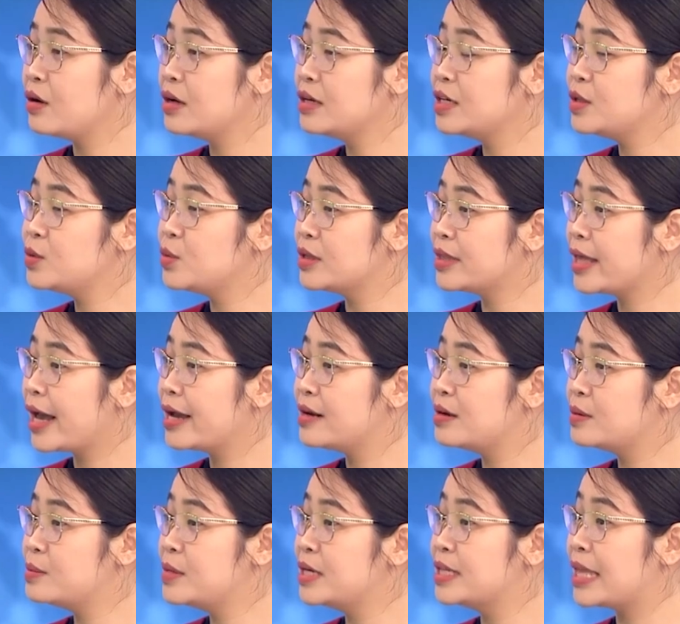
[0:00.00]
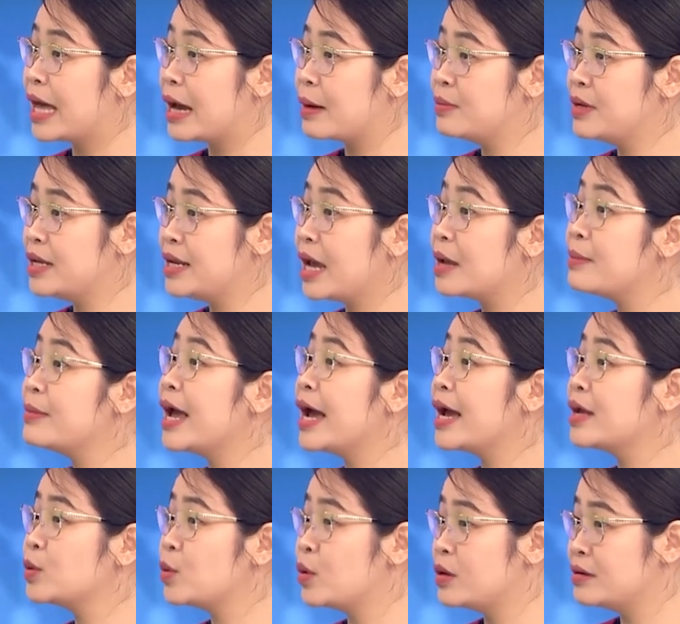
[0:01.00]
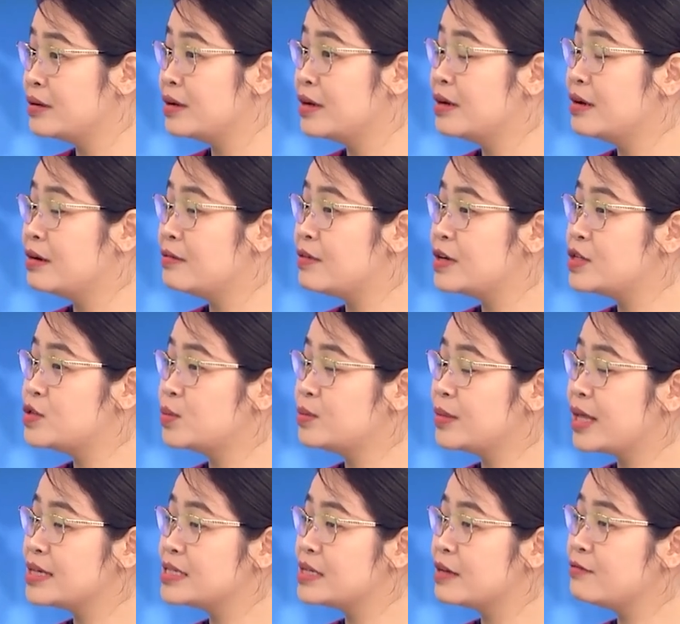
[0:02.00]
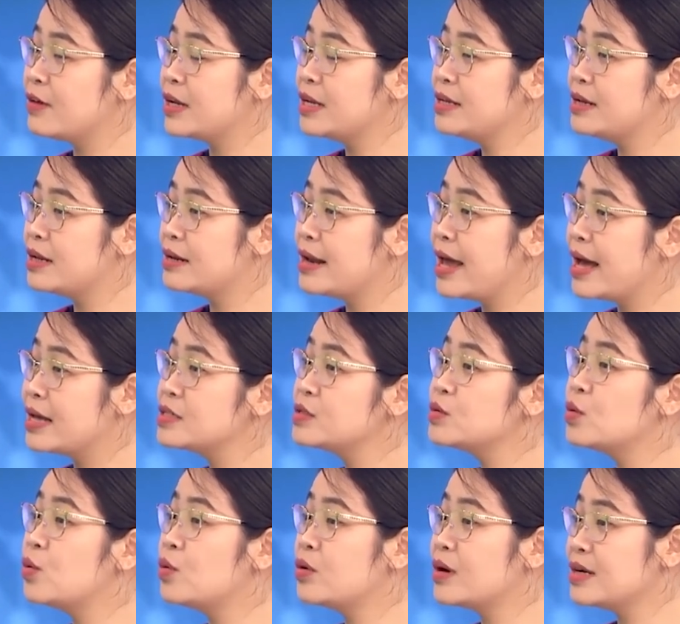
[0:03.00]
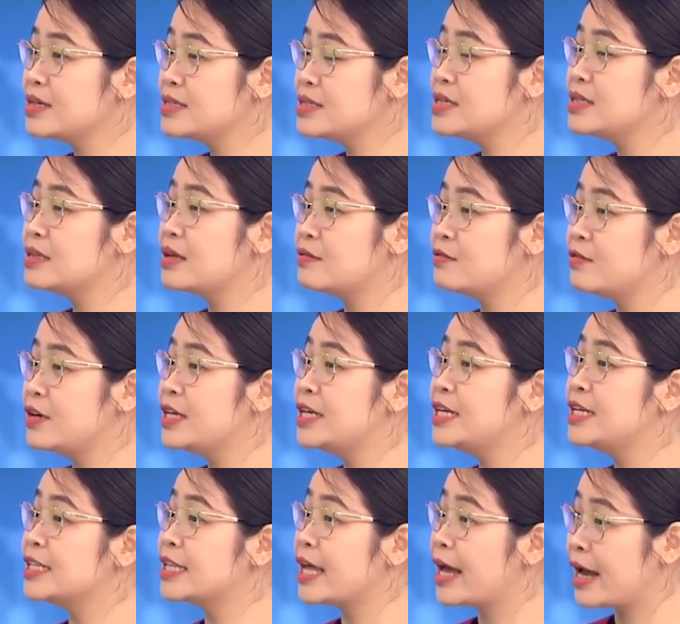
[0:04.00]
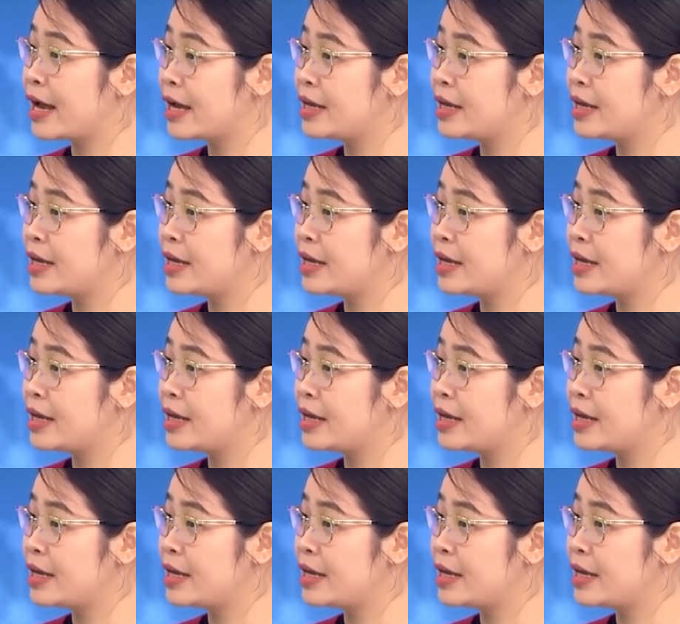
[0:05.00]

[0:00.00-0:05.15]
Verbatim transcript: đó là khi tuổi thai được 18 đến 22 tuần và chúng ta sẽ phát hiện đa số các cái dị tật về hình